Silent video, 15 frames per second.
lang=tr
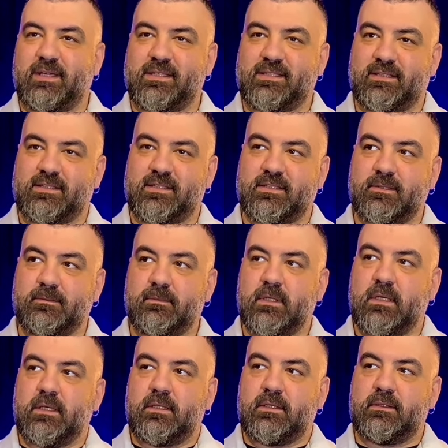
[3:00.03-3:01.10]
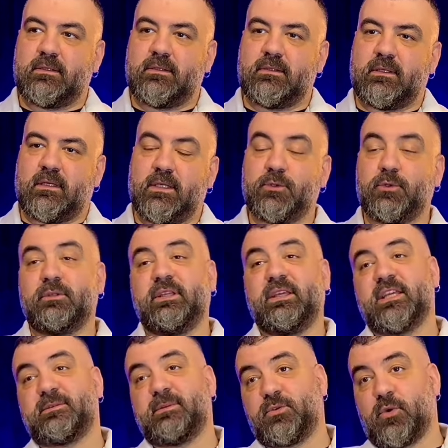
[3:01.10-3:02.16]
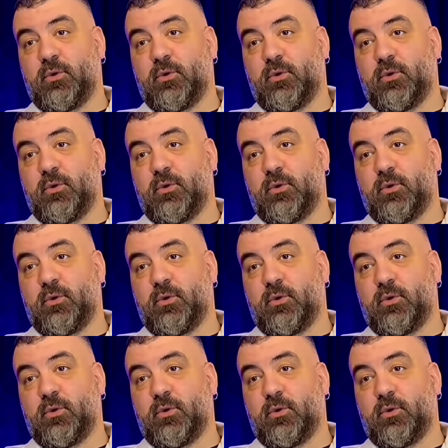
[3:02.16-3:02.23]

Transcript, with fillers: çalıştım. Ee, Anadolu'yu gezmek çok